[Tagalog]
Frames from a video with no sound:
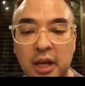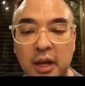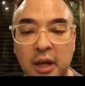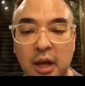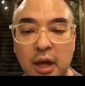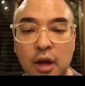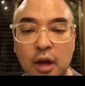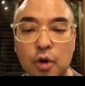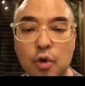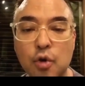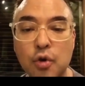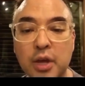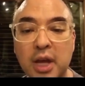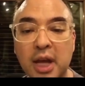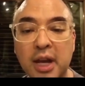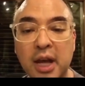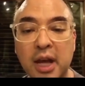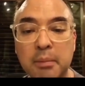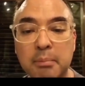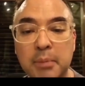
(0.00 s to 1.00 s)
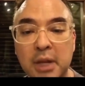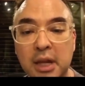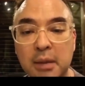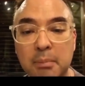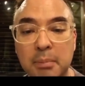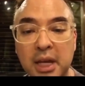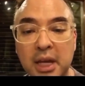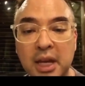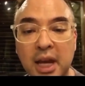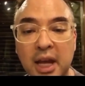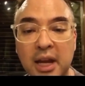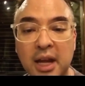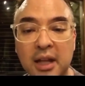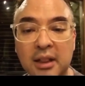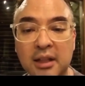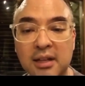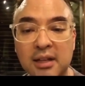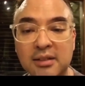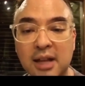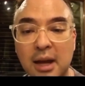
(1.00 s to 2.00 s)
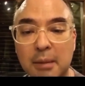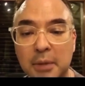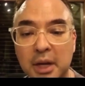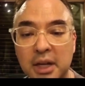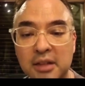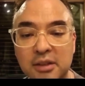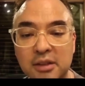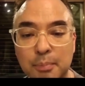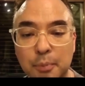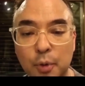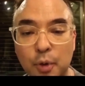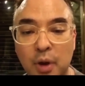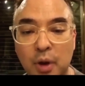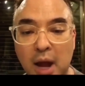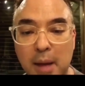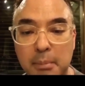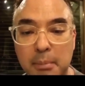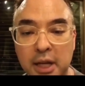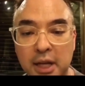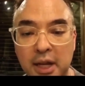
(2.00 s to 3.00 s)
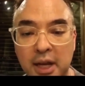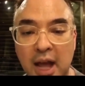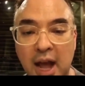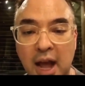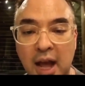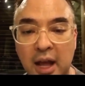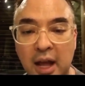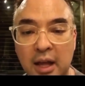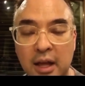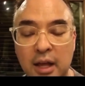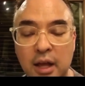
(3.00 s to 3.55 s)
kung yan ay binibigyan at kasama na sa programa nila.